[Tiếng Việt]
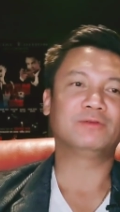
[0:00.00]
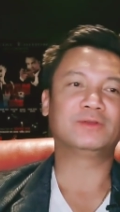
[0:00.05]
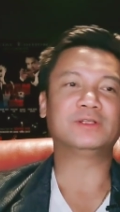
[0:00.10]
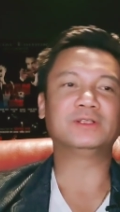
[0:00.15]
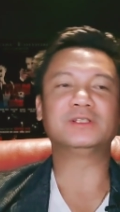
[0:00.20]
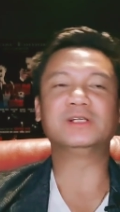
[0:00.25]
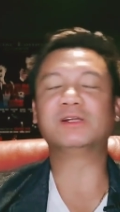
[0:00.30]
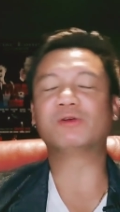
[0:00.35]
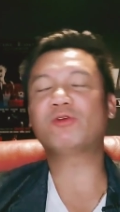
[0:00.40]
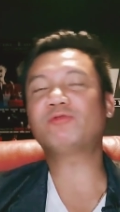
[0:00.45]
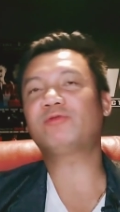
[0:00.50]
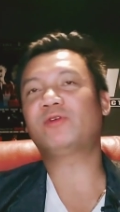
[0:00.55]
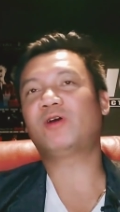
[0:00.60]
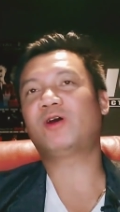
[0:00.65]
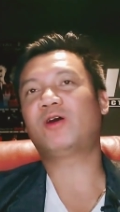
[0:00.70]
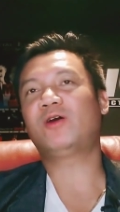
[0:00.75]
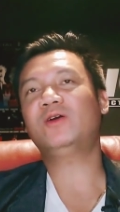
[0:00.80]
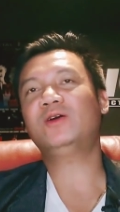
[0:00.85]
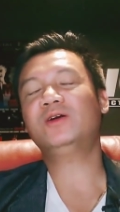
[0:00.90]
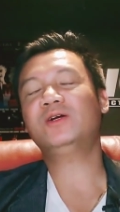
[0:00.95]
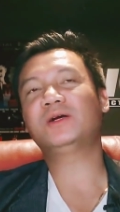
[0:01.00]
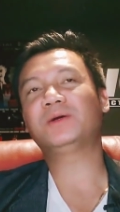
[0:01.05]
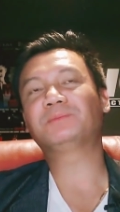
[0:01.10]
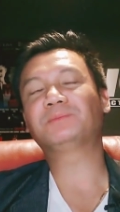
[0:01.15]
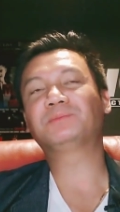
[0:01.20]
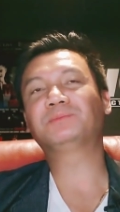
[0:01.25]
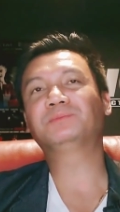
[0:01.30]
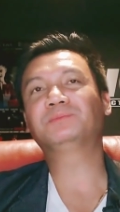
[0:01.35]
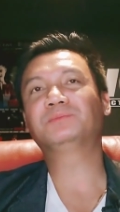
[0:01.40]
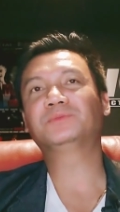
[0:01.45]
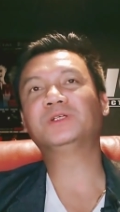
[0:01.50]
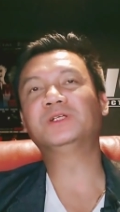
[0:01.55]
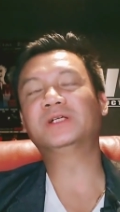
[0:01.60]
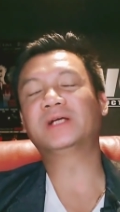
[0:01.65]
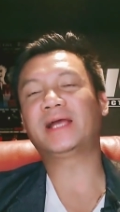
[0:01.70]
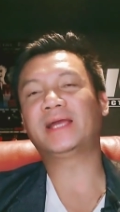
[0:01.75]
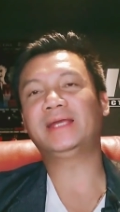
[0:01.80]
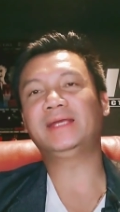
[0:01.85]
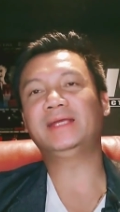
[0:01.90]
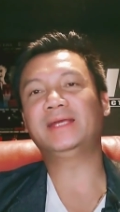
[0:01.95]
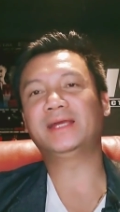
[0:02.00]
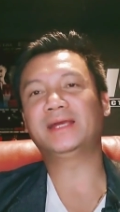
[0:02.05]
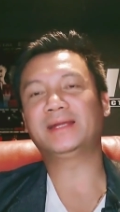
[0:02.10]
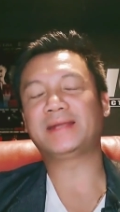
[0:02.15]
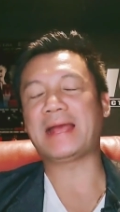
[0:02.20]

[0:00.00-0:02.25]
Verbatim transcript: thường thường là quốc võ um, thường hay à,